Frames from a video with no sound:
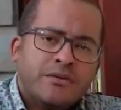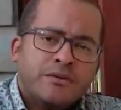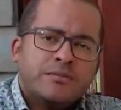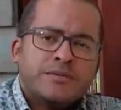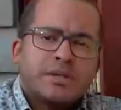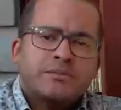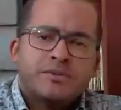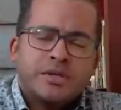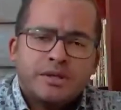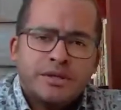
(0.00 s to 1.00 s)
Começamos
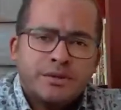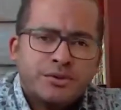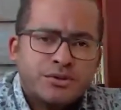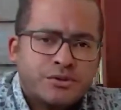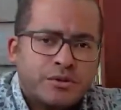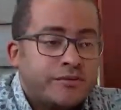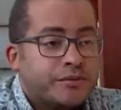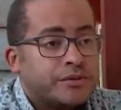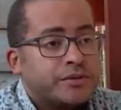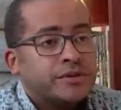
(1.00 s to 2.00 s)
a ler hoje no
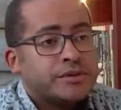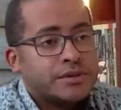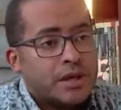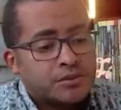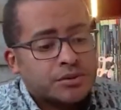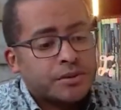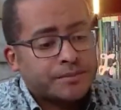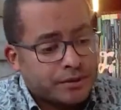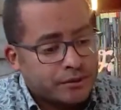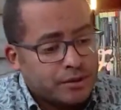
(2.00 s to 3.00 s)
livro de Salmos, capítulo